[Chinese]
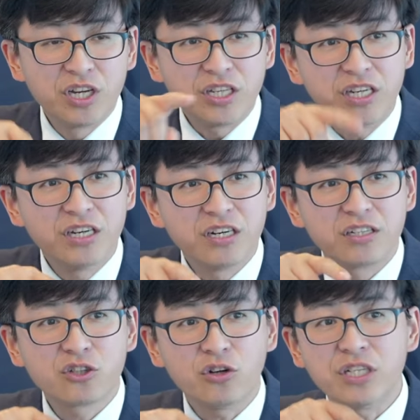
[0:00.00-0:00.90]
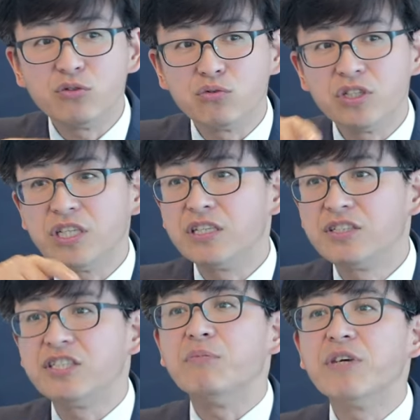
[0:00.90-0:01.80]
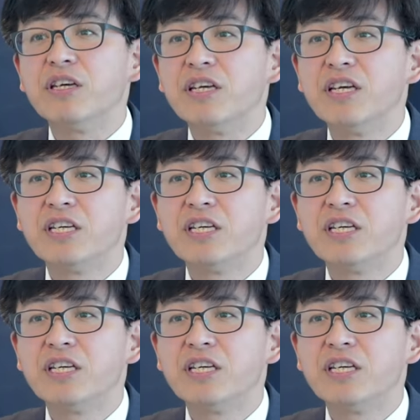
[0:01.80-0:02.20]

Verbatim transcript: 一个朝鲜族的一个姐妹，